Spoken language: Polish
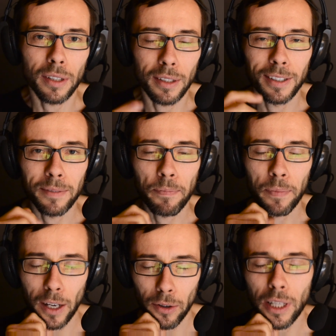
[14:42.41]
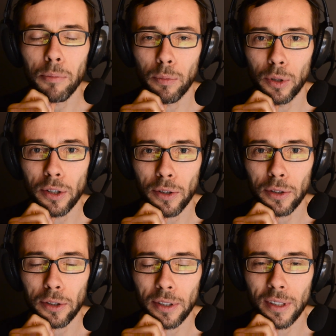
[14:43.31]
Publiczności. Nagroda
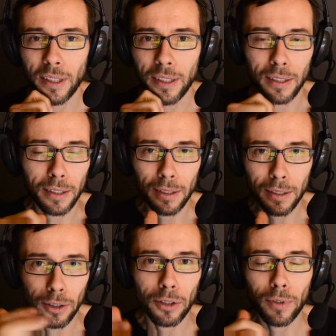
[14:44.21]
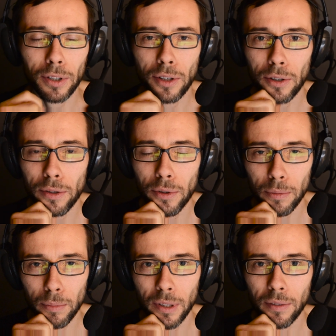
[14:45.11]
publiczności. E, o to właśnie chodziło,
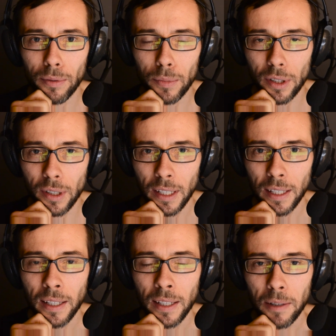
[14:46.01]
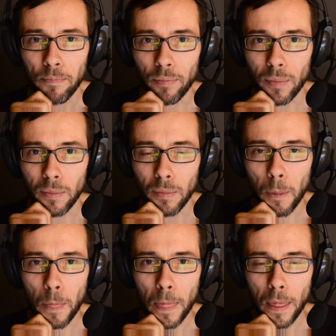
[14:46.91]
żeby ten film się
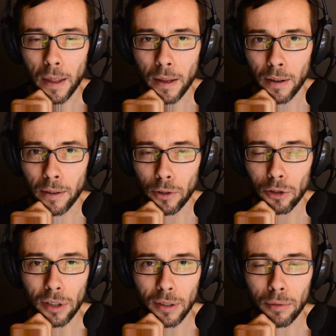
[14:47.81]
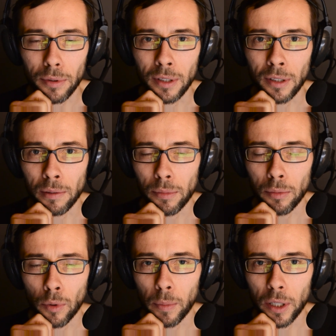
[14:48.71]
mm, rozszedł i
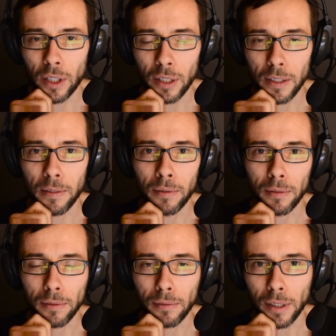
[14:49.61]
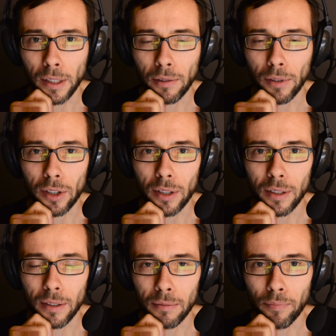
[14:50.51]
żeby był obejrzany w jak
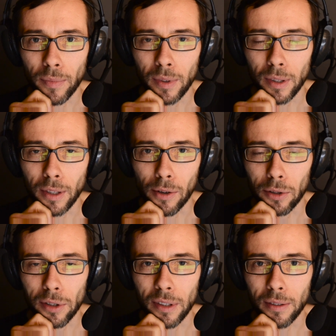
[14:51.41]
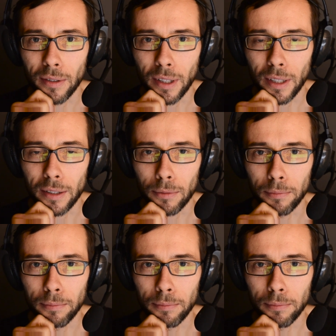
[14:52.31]
największej ilości razu.